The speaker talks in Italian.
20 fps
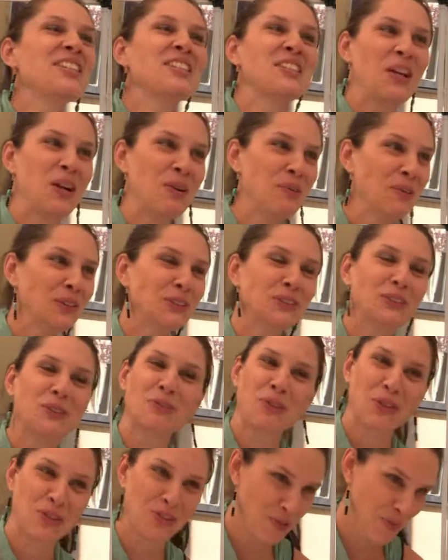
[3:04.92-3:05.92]
Sono molto
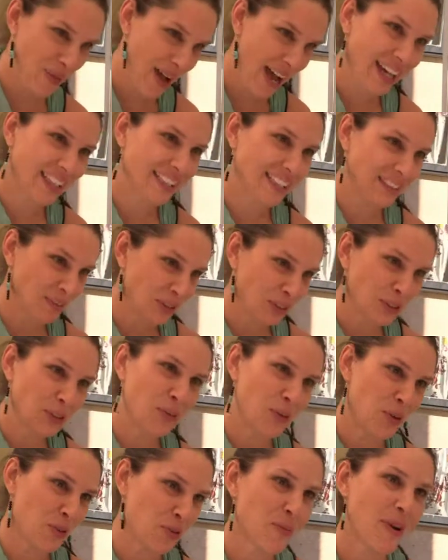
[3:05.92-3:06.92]
profumati, molto
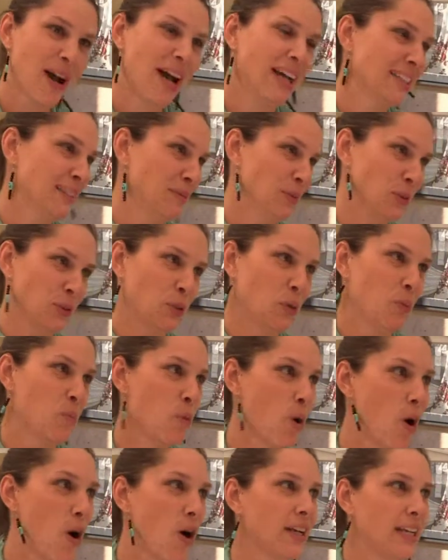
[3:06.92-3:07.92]
profumati, molto
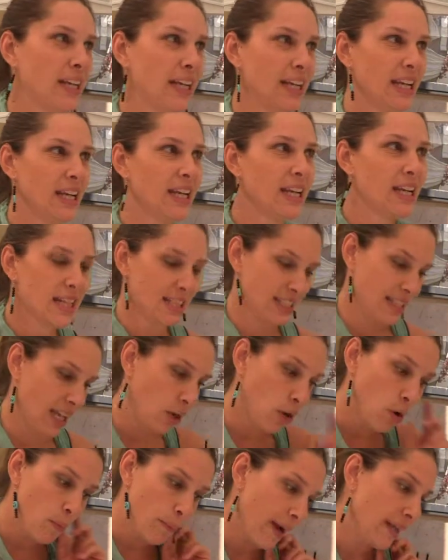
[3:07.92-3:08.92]
buoni, si
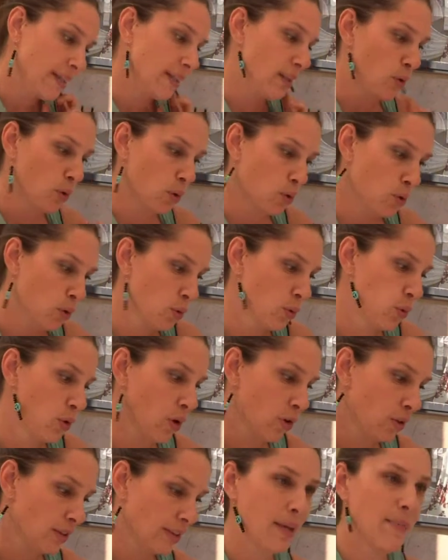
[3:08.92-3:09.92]
accompagnano ognuno
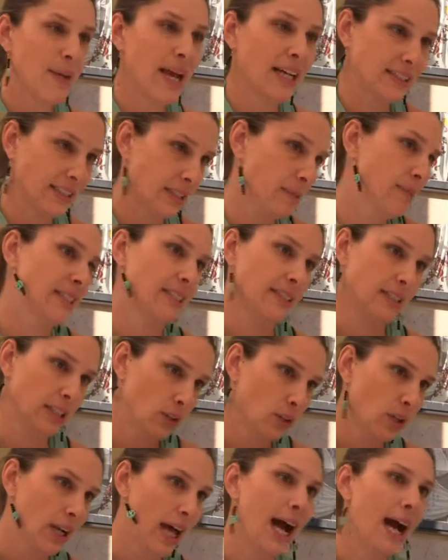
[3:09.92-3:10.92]
con dei piatti
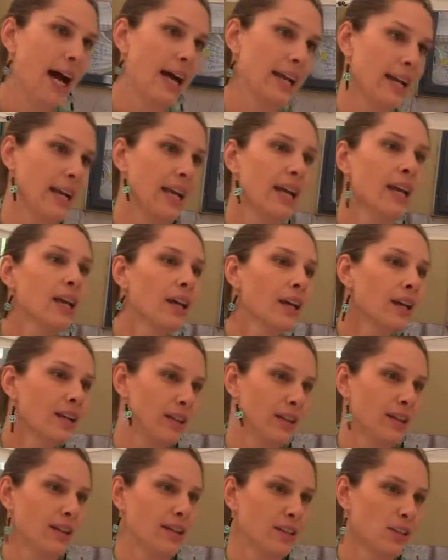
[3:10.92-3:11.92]
particolari,
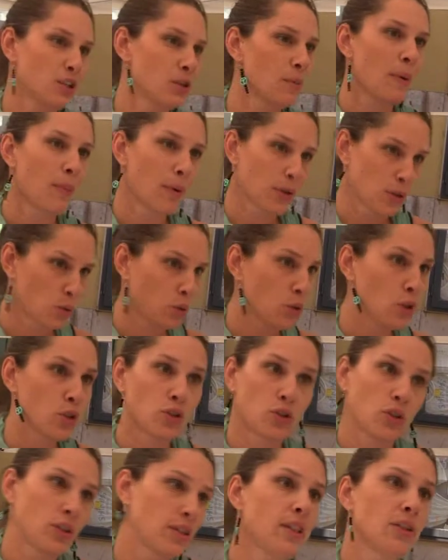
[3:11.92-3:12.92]
eh, insomma poi sul
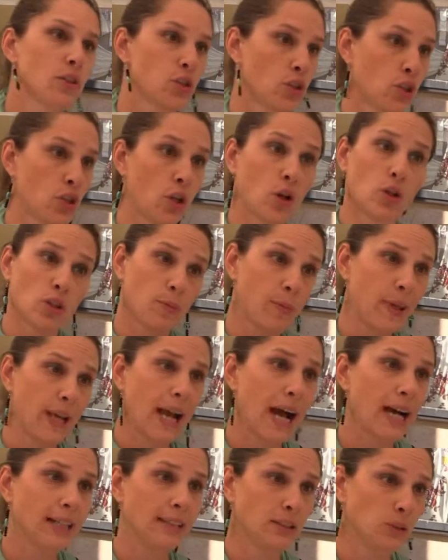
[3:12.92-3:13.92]
nostro sito ci sono
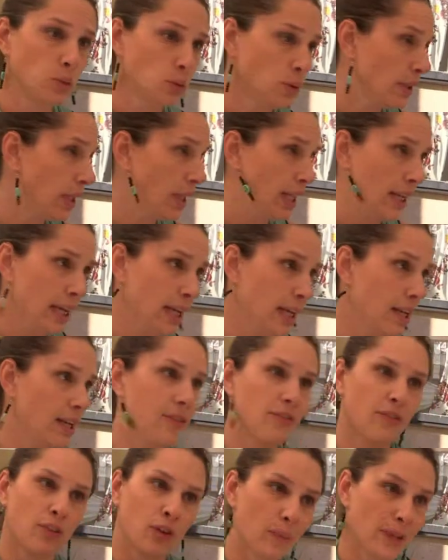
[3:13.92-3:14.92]
spiegate tutte le, le
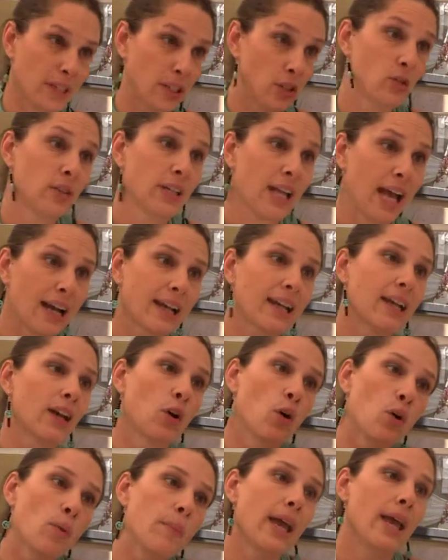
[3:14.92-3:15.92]
formazioni, anche
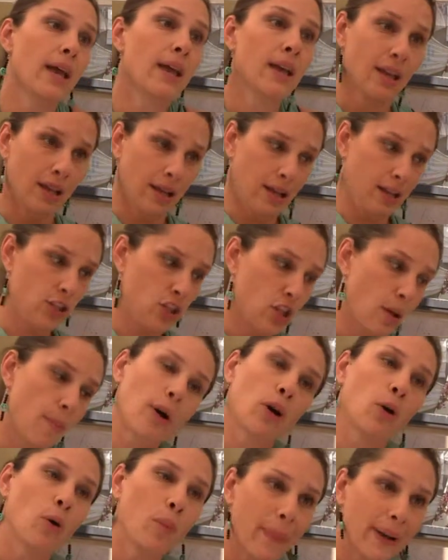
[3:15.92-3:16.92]
come eh, diciamo,
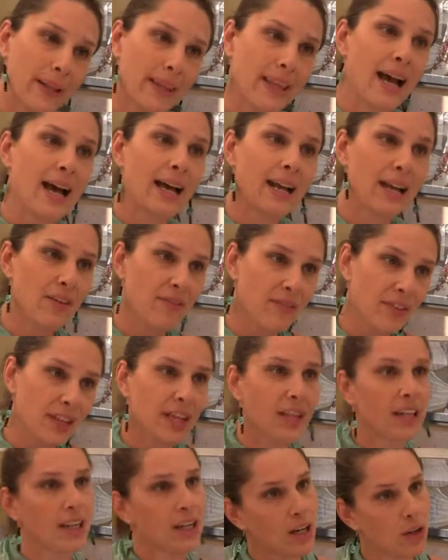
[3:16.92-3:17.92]
accompagnare i
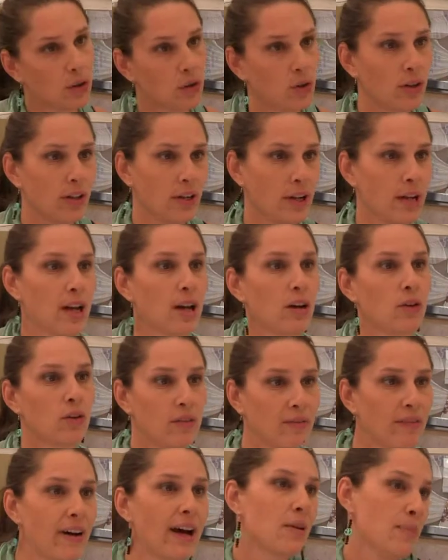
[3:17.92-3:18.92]
vini con, eh, con
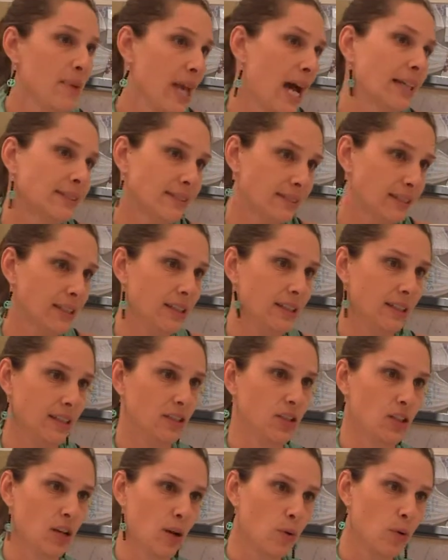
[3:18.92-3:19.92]
vari piatti
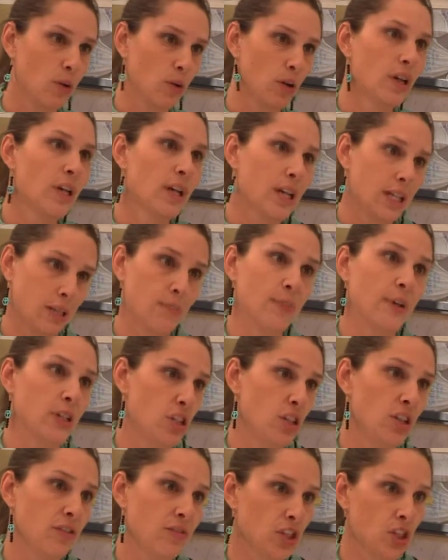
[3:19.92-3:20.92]
diciamo,
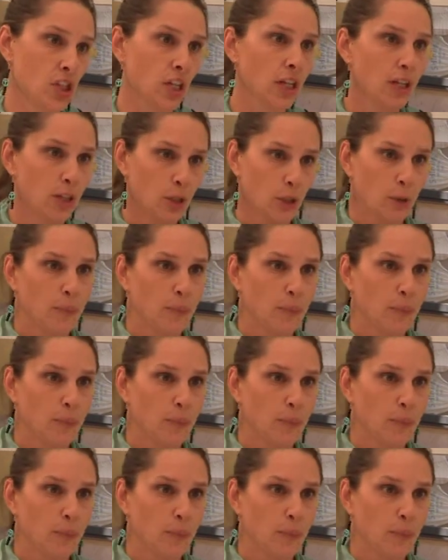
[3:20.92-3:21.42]
specifici.